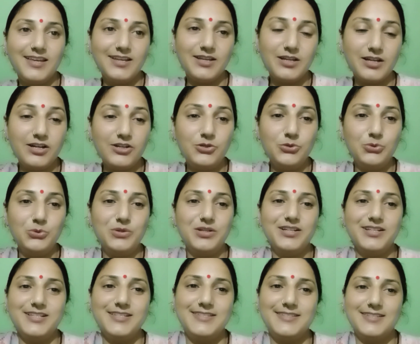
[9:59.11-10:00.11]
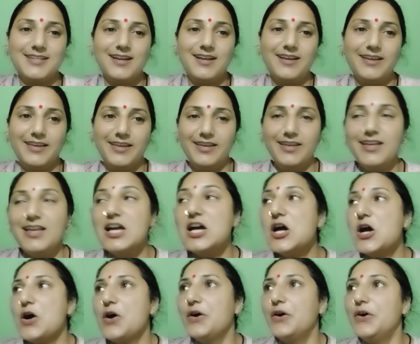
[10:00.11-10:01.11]
एक अटूट हिस्सा है
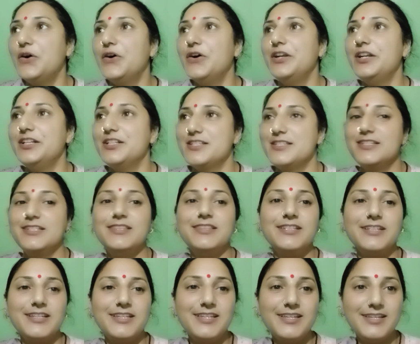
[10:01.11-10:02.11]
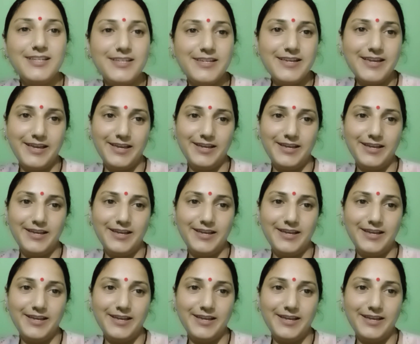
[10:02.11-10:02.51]
और ज़िंदगी ही है